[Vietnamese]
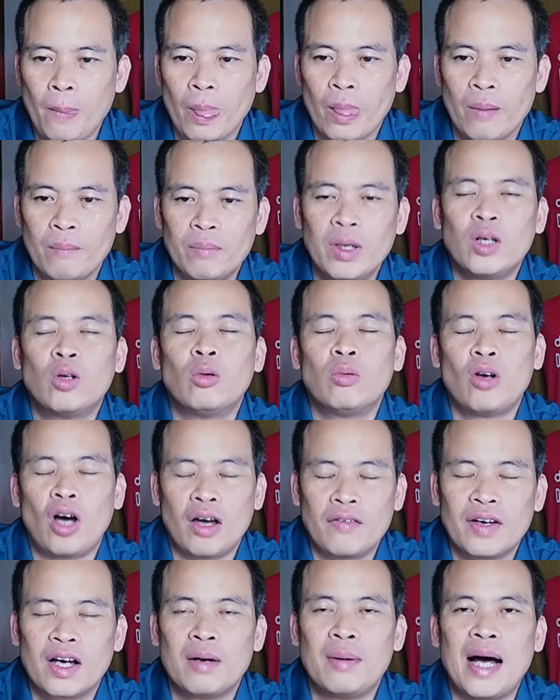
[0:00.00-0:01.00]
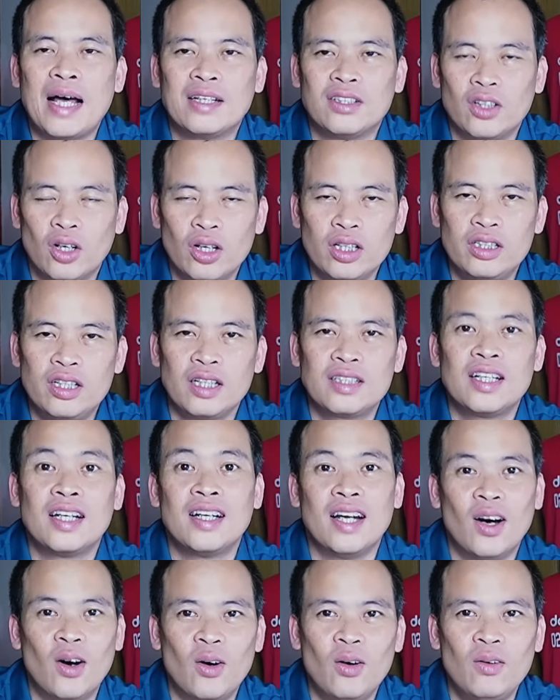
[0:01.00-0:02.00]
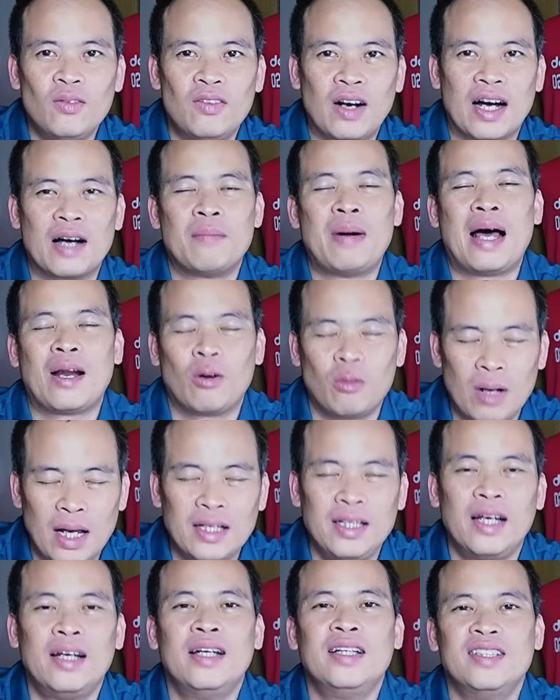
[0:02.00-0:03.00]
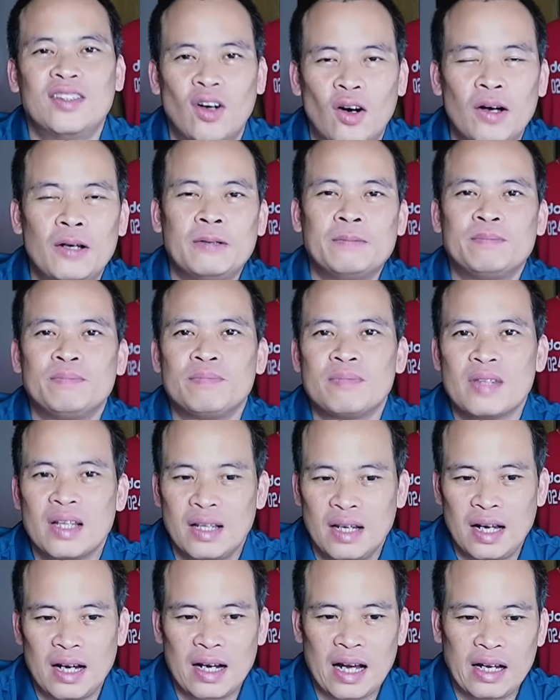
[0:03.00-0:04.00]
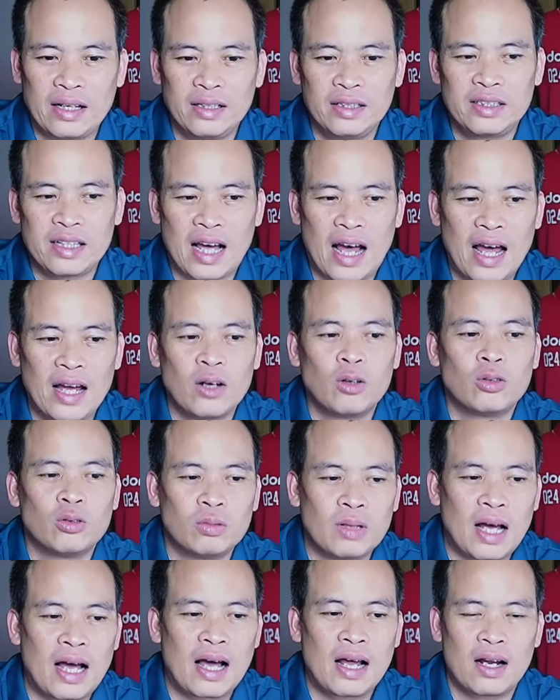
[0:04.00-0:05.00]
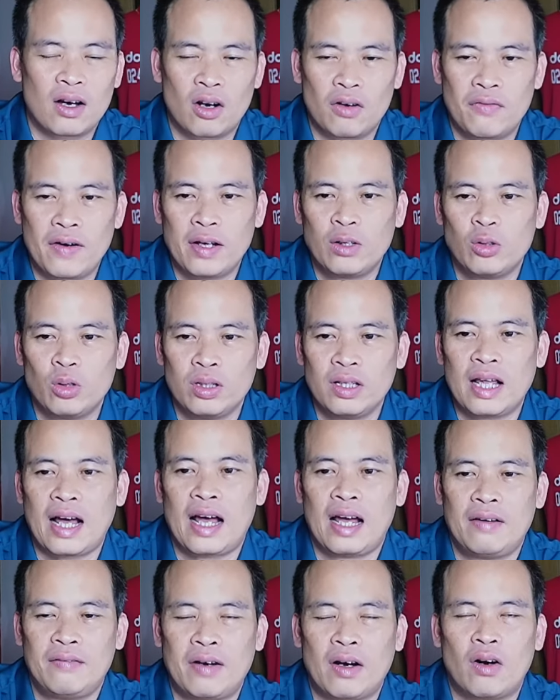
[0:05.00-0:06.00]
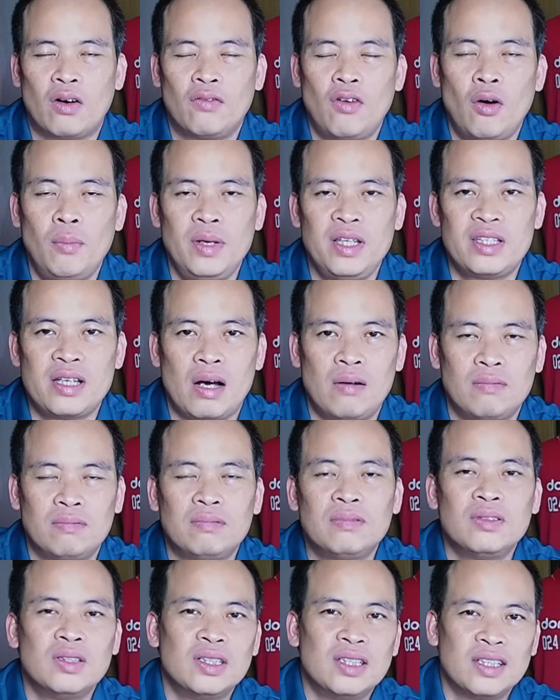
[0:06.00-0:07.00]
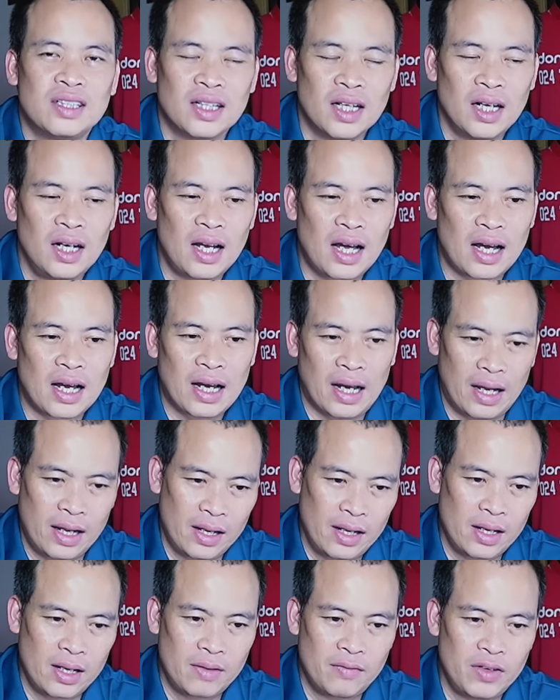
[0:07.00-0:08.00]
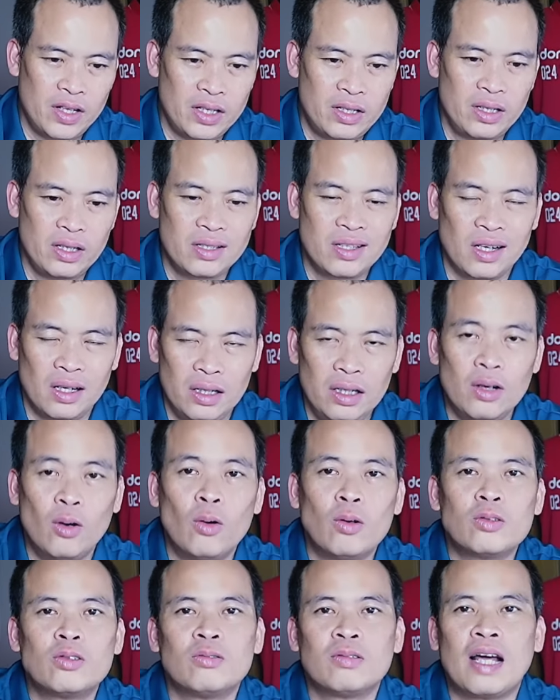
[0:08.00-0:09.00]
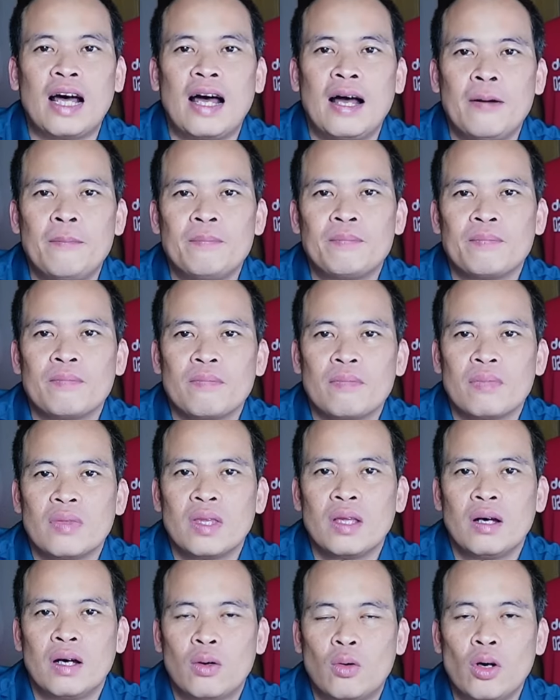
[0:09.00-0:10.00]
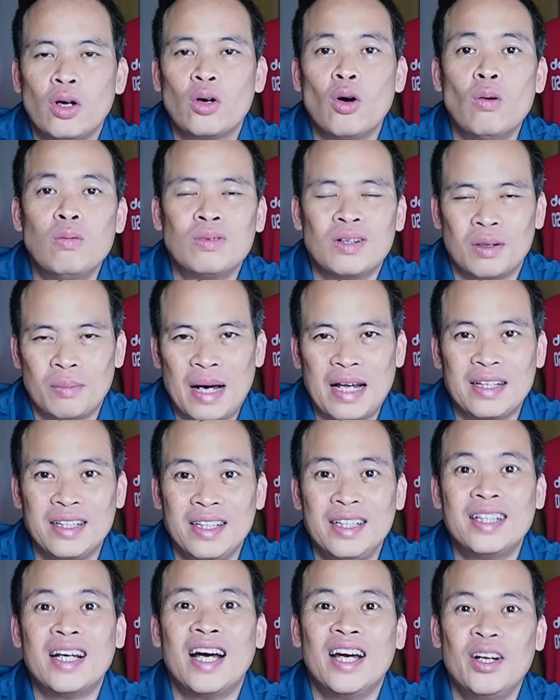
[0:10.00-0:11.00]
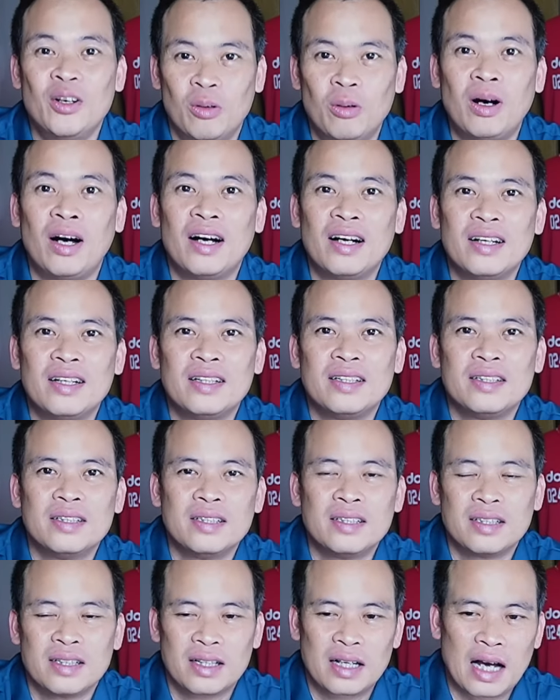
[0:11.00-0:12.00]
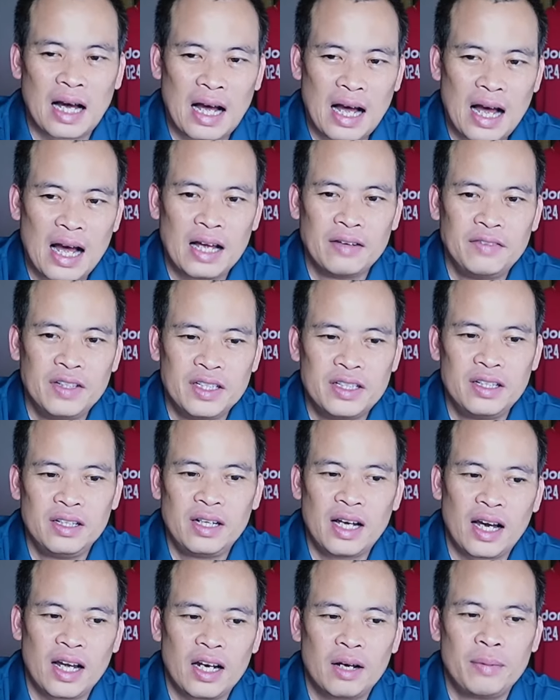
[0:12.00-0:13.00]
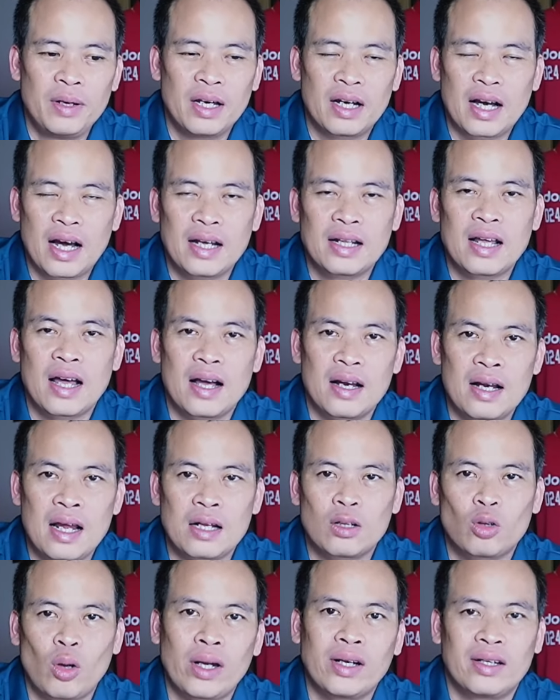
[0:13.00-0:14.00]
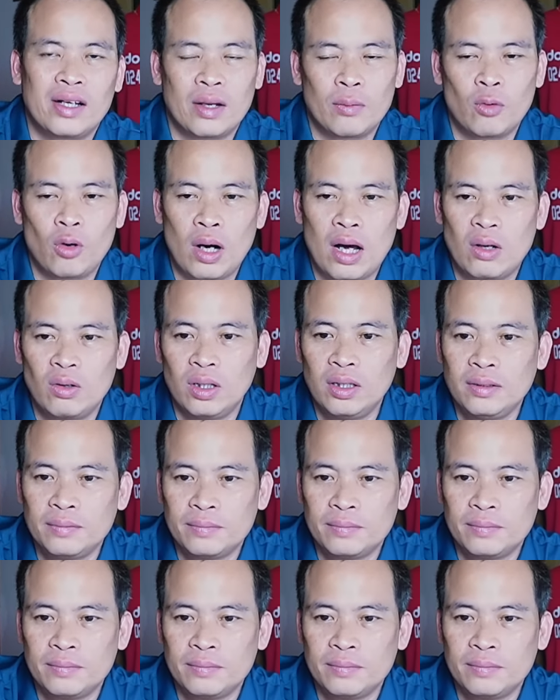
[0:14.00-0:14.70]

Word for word: mình cũng nói với các bạn rồi trước trận đấu và các bạn cũng đã nhận định rồi là cánh trái của chúng ta là có phan tuấn tài và có võ minh trọng đấy là cái vị trí rất là yếu của chúng ta nhưng mà cuối cùng các bạn nhìn thấy đúng không ạ cả hai vị trí này đã bị khai thác nát toét ngày hôm qua luôn